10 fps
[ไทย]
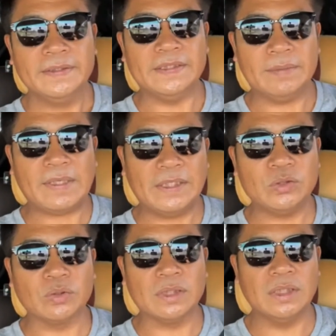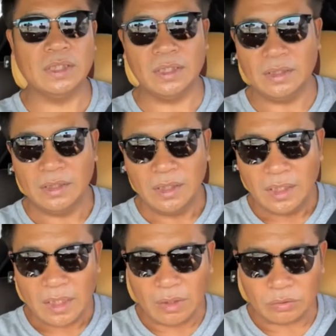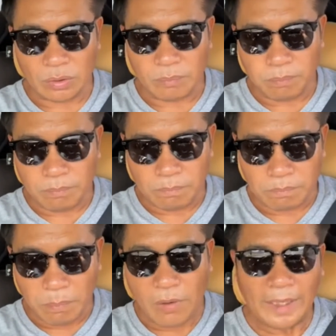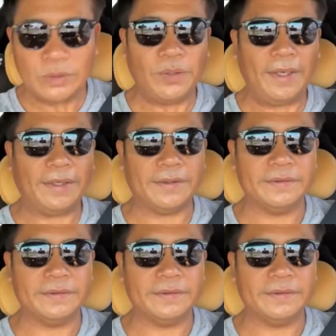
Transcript: สิ่งสำคัญที่สุดคือเขาต้องป้องกันตัวเอง